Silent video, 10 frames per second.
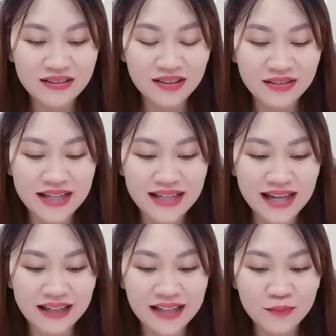Dâu Tây
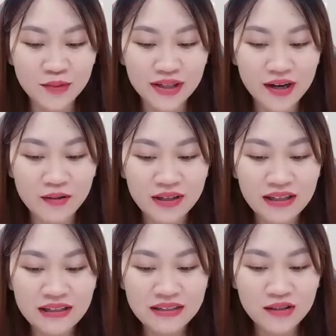kháng nghị một câu,
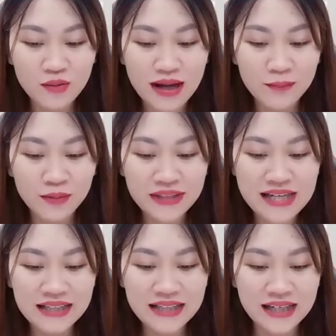Dư Quang bỗng
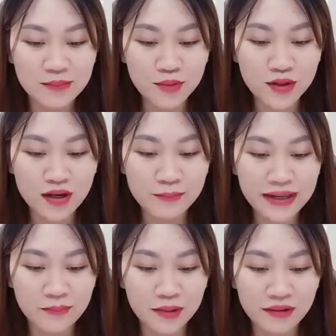nhiên nhìn đến một con
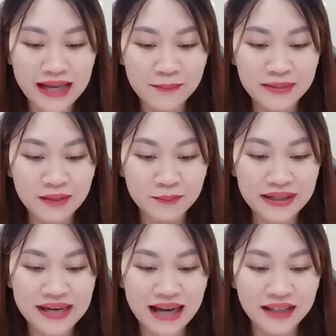mèo màu cam đặc
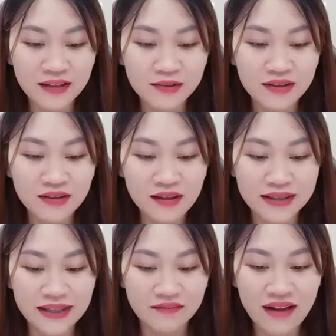biệt đáng yêu từ
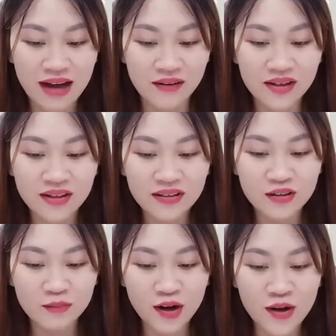cửa tiến vào,
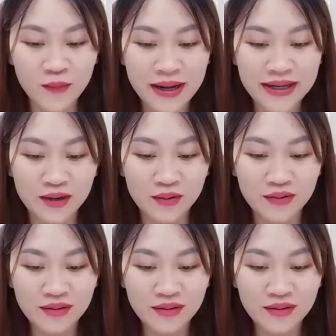không khỏi quay đầu.